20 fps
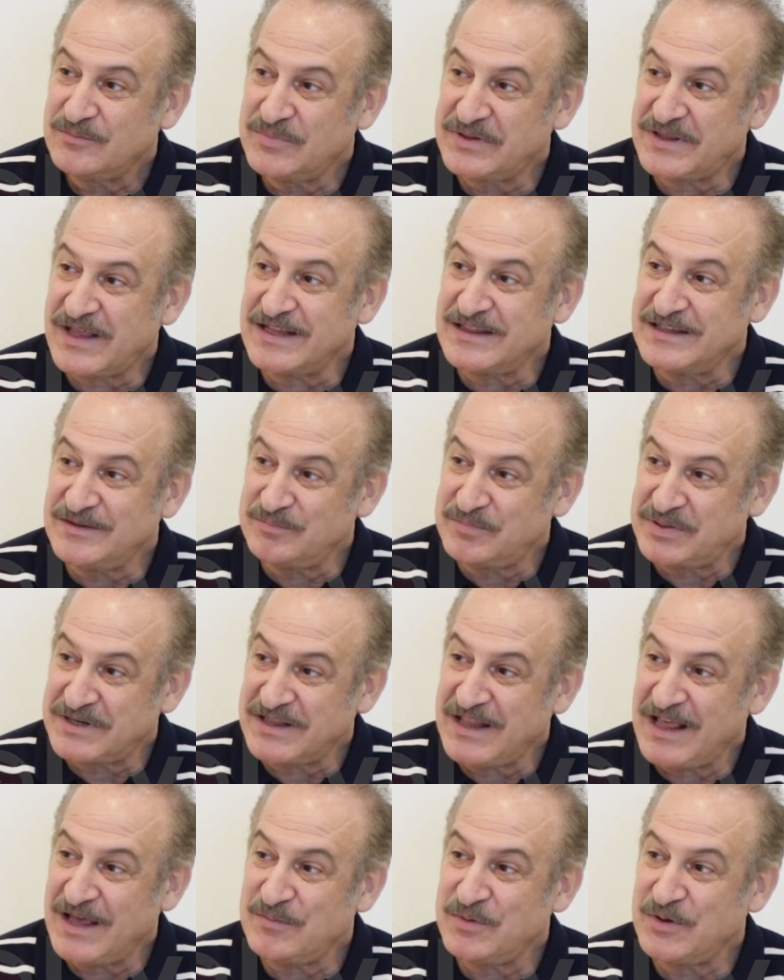بتقديم
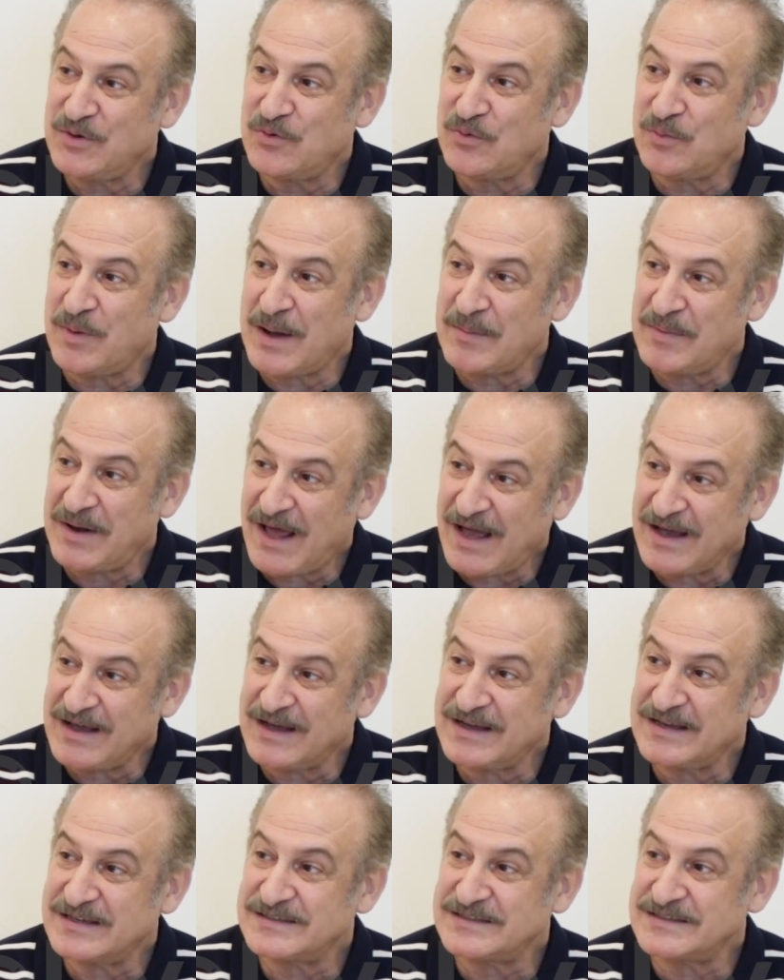برنامج وعمل
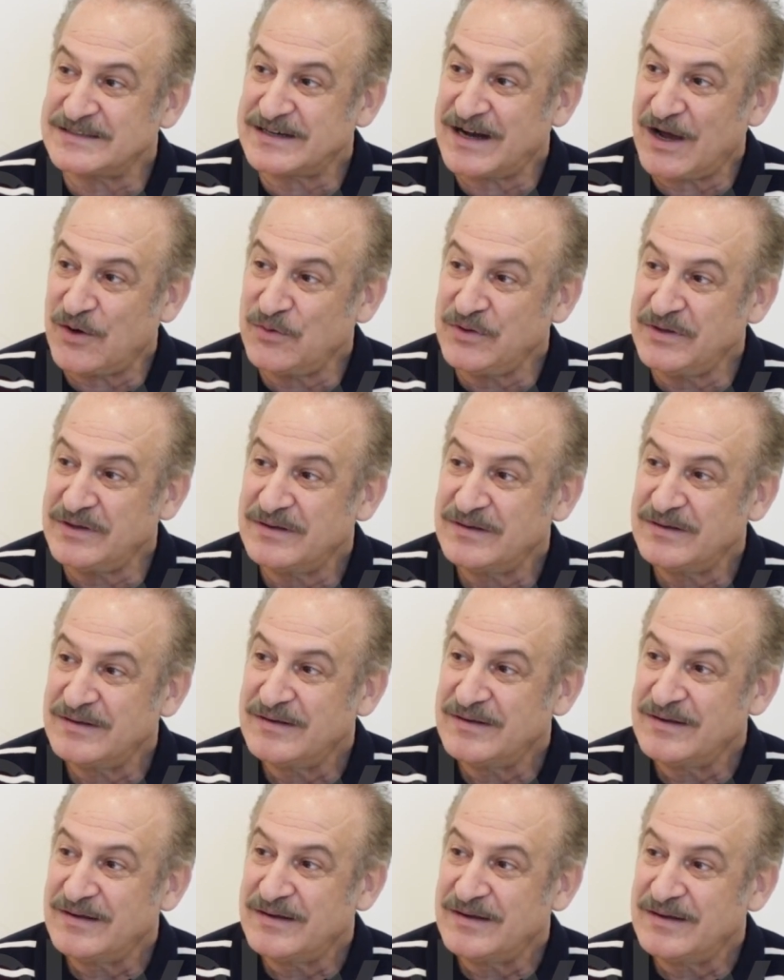حاجات كتير قوي
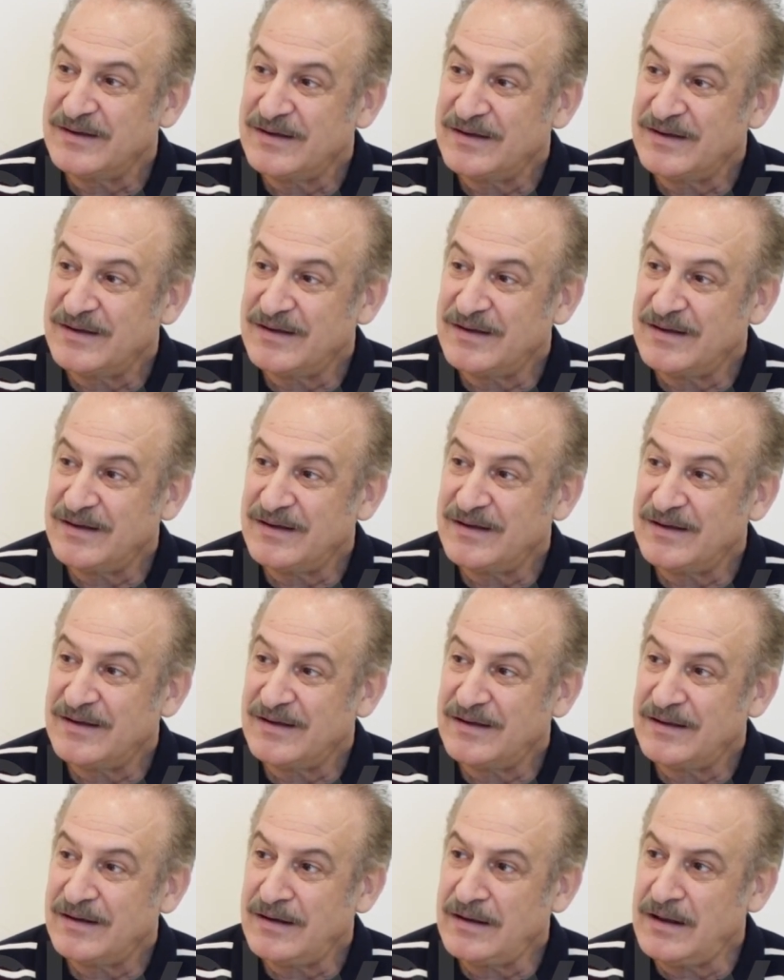الارتداء الحجاب
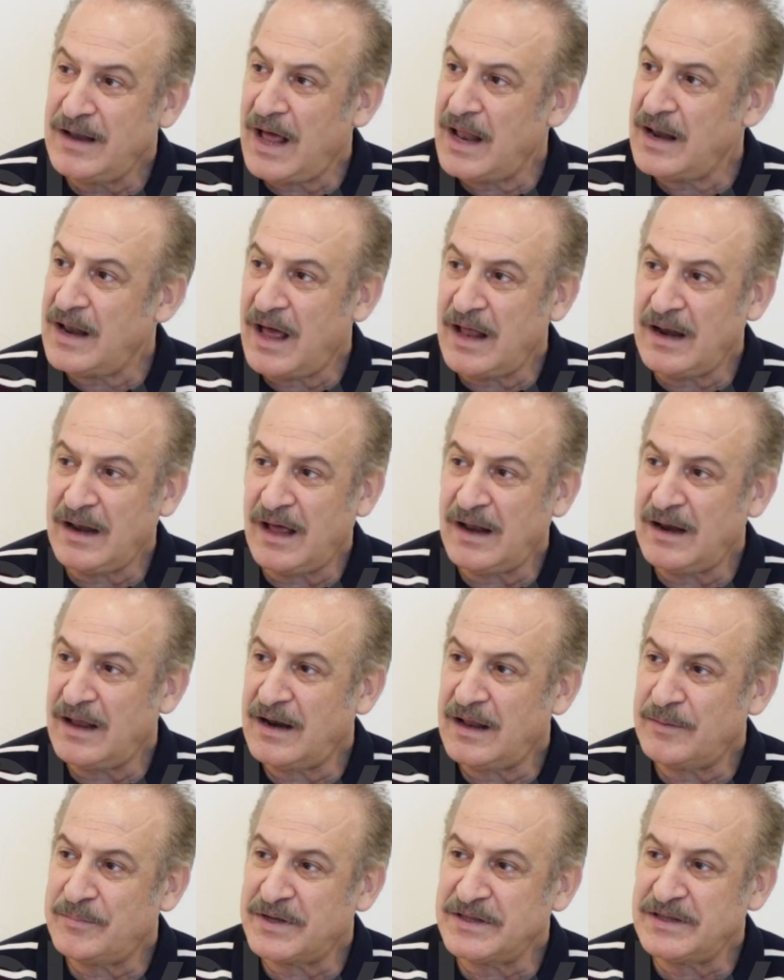لا لا لا
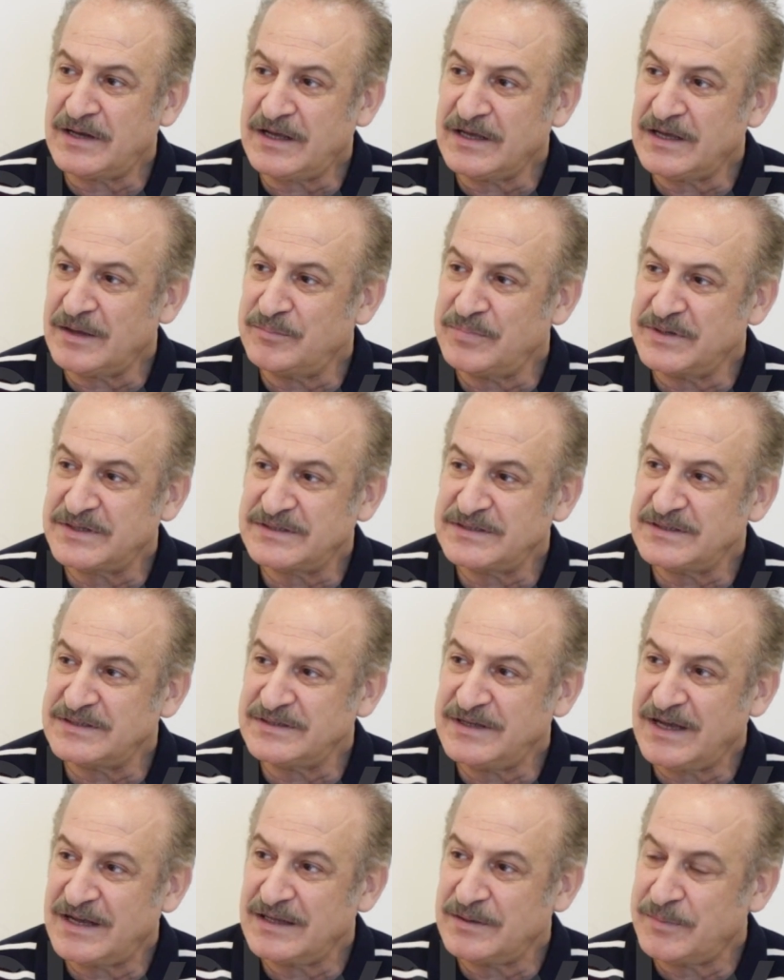لا لا بعد الحجاب
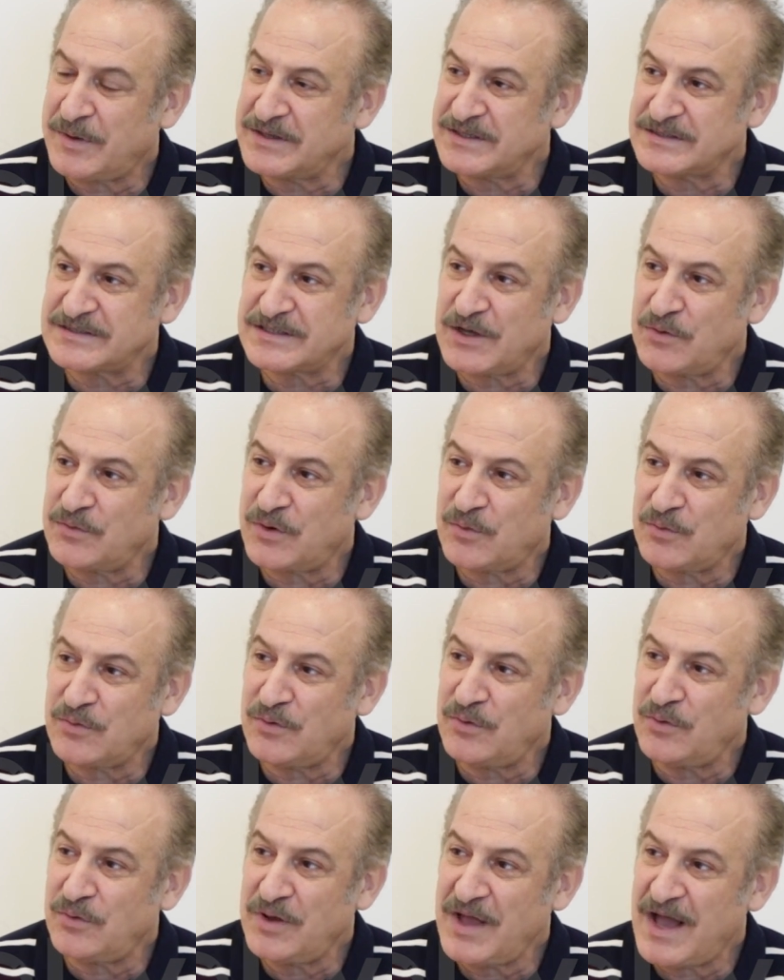بكتير يعني ده بعد الثوره
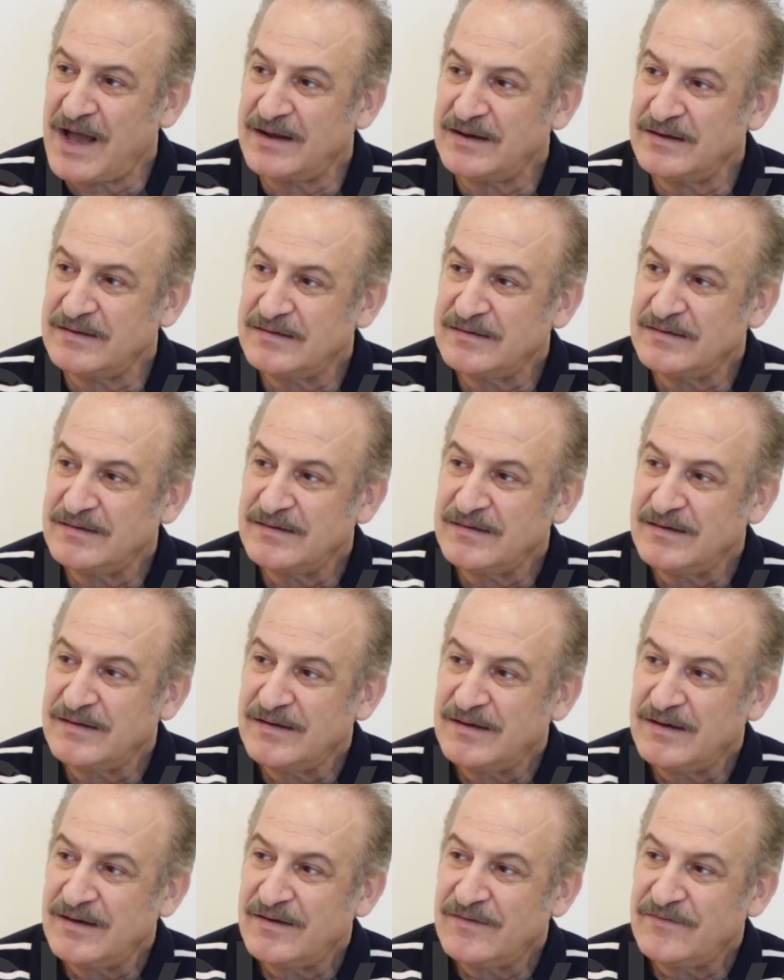وكله يعني
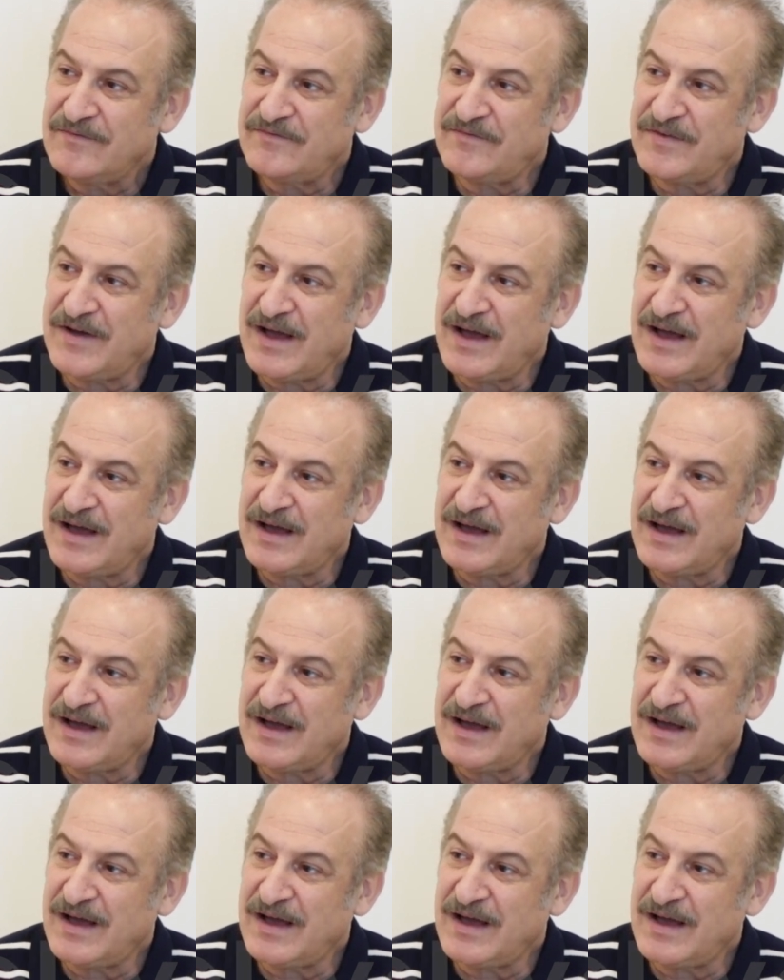ف